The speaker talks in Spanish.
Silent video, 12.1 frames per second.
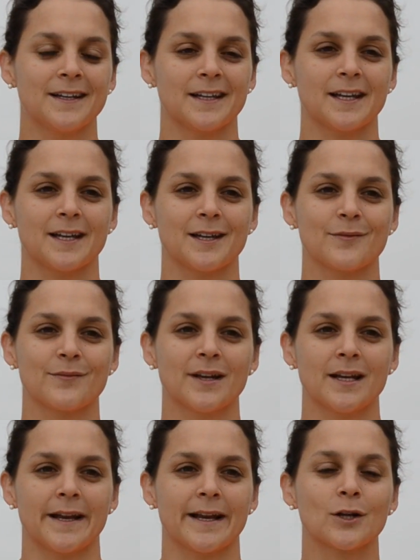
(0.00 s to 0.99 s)
Eh,
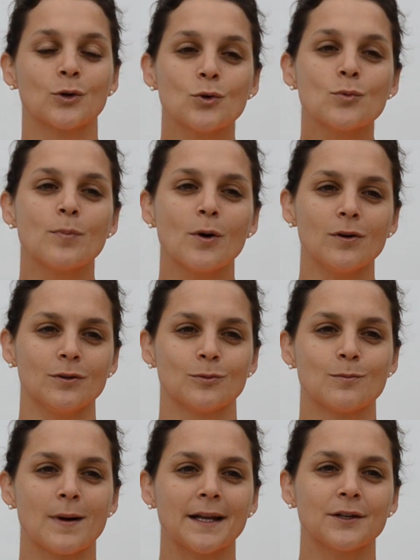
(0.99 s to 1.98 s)
el grupo
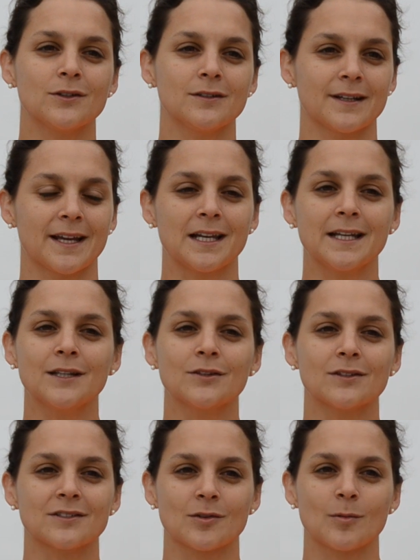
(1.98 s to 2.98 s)
humano es
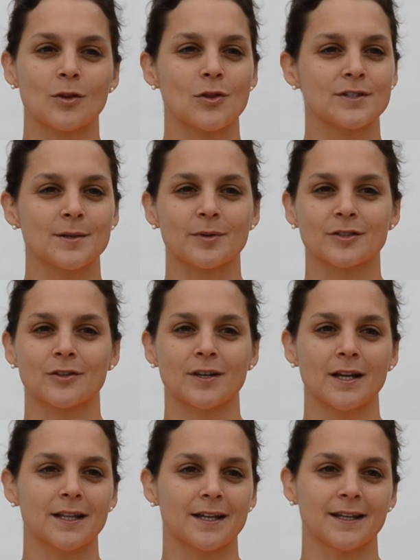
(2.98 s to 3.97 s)
lindo, somos 12
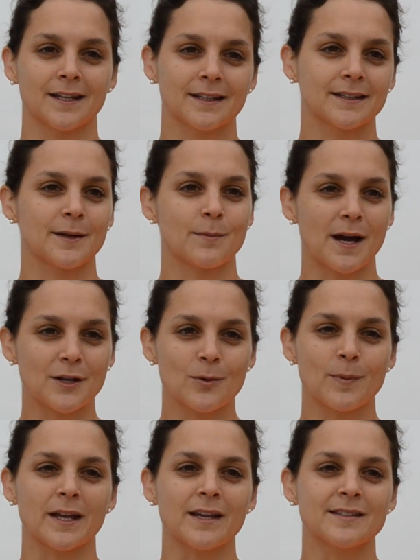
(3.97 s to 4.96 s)
personas de, varios
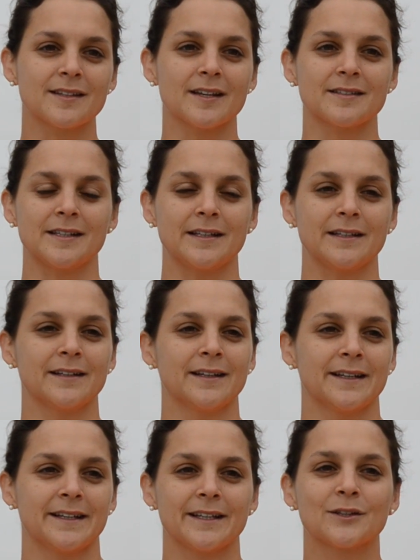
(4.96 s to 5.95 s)
países y,
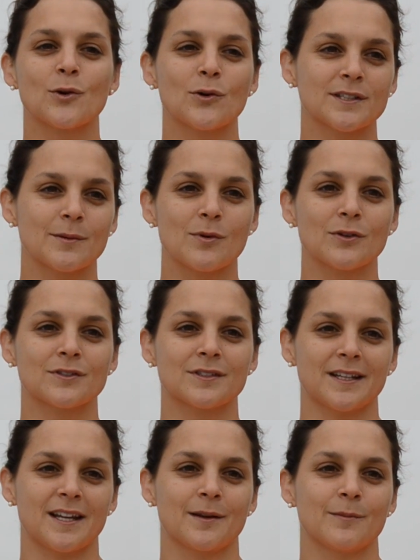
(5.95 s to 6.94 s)
todos hemos
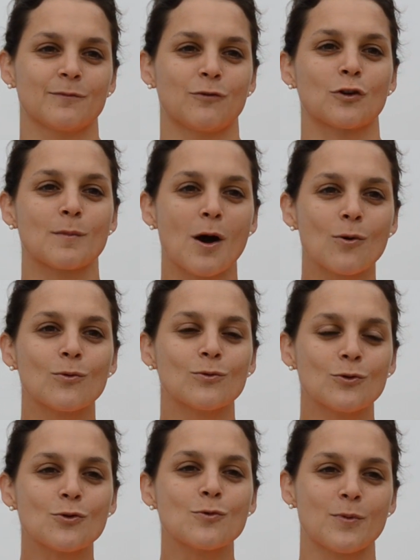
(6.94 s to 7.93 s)
eh, formado un
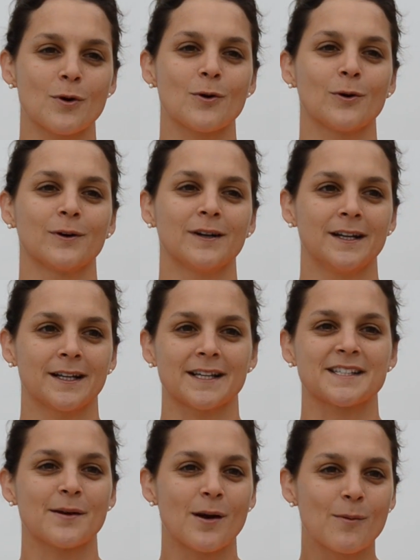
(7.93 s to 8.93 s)
grupo
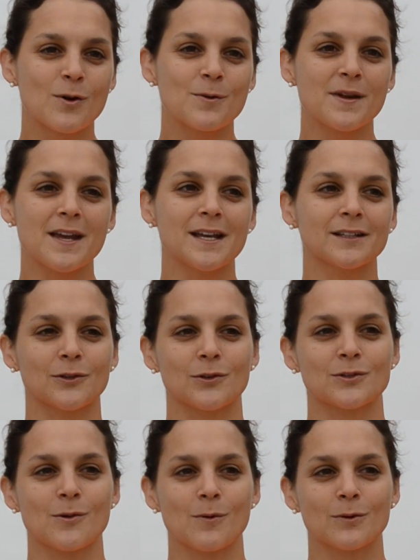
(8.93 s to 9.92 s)
que se lleva muy bien,
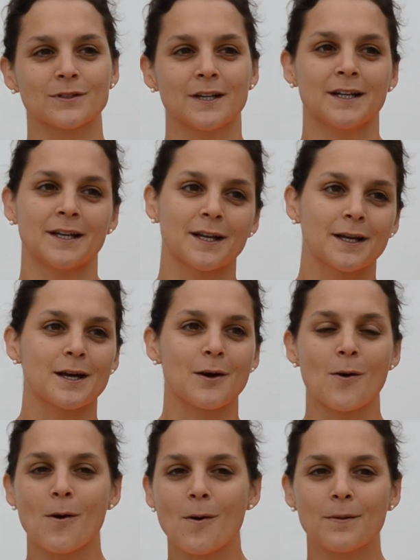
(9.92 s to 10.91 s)
todos somos
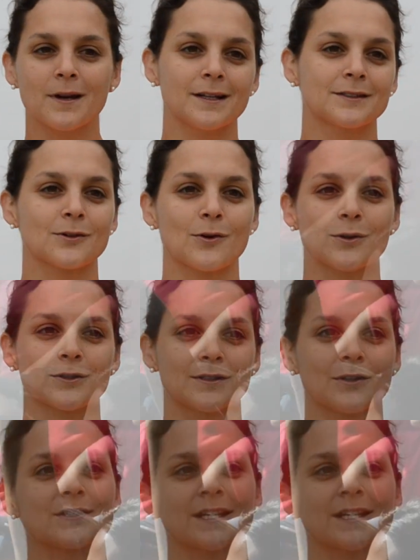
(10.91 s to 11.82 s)
jóvenes, todos nos